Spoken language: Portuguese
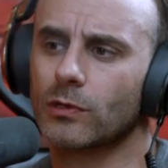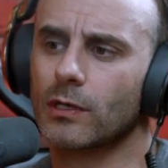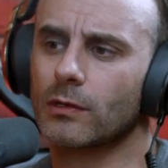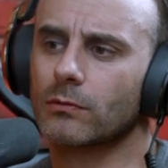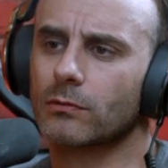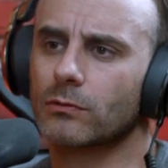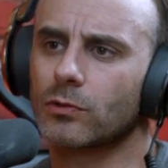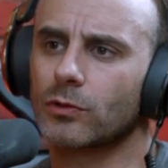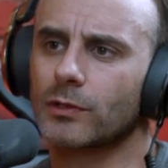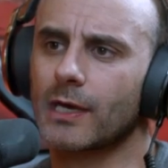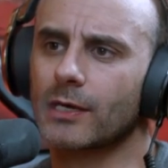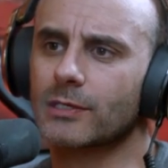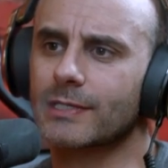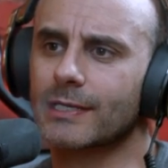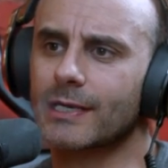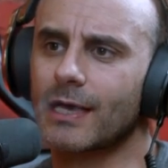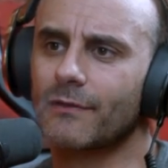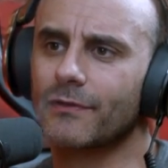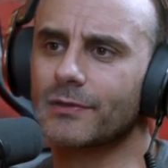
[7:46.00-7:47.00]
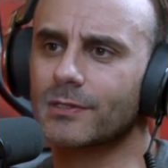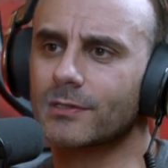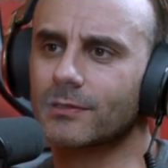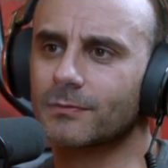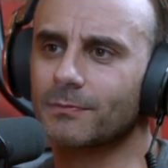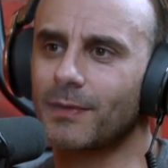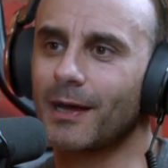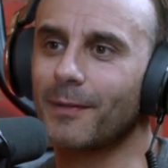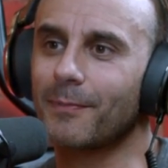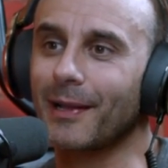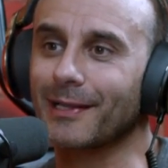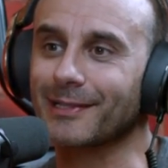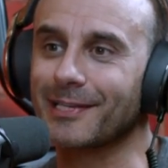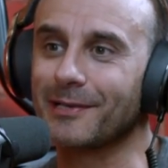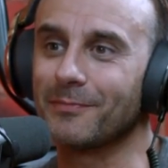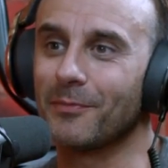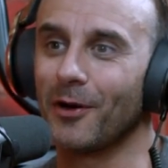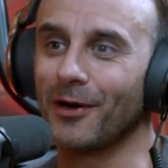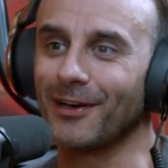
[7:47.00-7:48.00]
Baltimore. De, onde é que se acabas esse. Ah, do
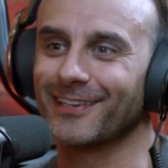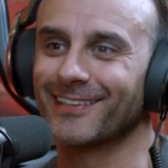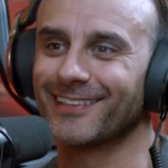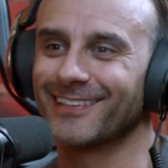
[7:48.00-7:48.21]
Baltimore?